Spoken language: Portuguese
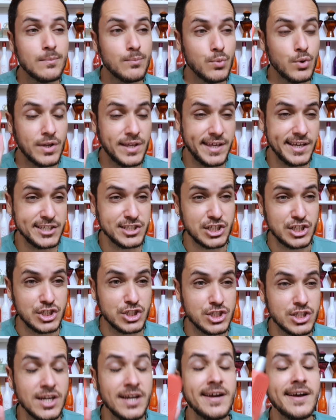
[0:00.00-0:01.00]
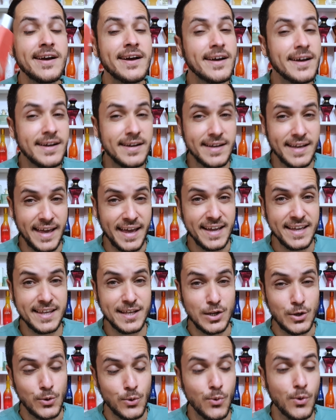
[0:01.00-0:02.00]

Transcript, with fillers: Porque, gente, é aquilo,